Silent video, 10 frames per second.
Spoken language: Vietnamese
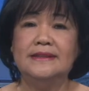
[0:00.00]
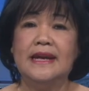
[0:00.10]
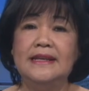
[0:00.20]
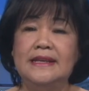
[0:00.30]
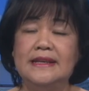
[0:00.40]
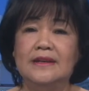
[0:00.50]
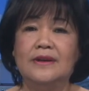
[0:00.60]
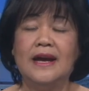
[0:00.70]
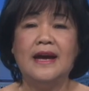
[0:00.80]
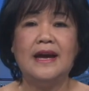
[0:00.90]
tháng
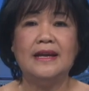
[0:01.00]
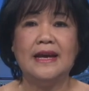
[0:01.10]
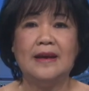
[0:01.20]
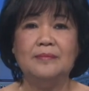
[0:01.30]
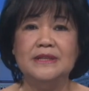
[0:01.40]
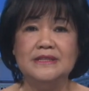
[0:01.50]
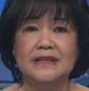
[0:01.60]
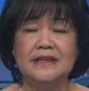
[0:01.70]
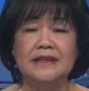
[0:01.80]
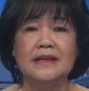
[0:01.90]
Giêng
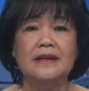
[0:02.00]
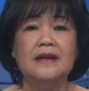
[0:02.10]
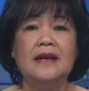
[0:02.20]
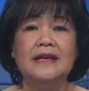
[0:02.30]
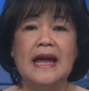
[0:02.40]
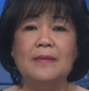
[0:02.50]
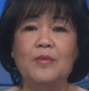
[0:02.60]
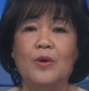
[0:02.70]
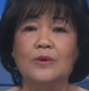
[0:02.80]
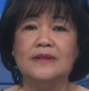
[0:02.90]
2019, Đảng
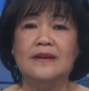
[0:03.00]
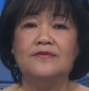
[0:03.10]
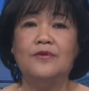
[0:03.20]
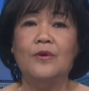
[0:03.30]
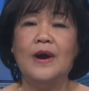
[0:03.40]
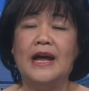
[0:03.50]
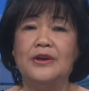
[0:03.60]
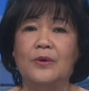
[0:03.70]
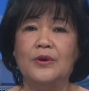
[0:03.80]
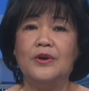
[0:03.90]
bộ thành phố Hà
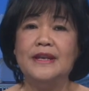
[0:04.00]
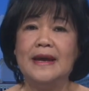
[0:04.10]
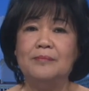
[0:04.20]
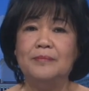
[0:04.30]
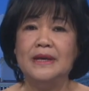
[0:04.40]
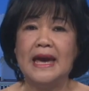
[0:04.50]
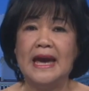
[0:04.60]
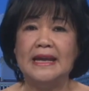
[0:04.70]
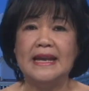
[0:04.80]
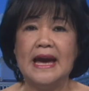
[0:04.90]
Nội có
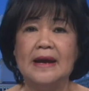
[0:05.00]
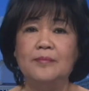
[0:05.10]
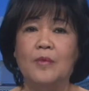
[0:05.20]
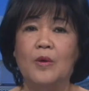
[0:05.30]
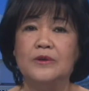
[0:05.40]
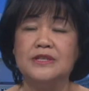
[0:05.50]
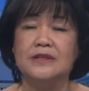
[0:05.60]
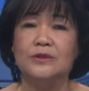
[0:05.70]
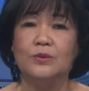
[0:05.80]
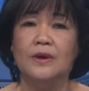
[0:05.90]
52 đảng bộ trực
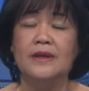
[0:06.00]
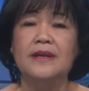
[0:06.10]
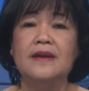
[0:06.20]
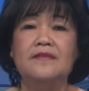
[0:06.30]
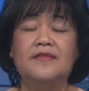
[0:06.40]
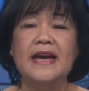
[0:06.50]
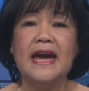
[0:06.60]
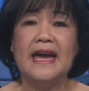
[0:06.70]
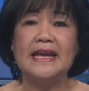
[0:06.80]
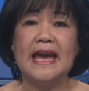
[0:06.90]
thuộc với
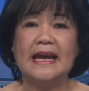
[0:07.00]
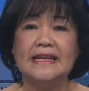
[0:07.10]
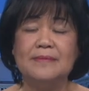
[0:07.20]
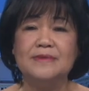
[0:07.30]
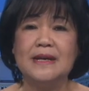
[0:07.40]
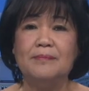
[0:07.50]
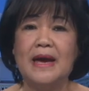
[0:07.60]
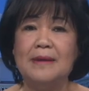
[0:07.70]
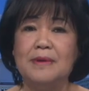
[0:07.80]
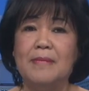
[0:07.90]

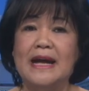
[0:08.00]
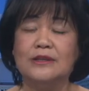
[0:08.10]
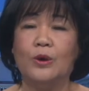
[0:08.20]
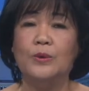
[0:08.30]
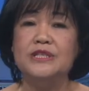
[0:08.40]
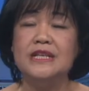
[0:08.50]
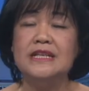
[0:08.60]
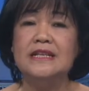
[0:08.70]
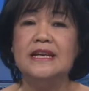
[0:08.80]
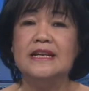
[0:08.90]
2.523 tổ chức
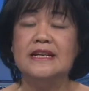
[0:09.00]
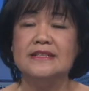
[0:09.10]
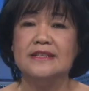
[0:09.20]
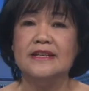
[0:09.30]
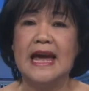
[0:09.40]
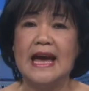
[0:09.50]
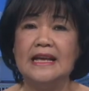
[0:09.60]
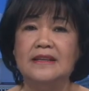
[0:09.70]
cơ sở đảng.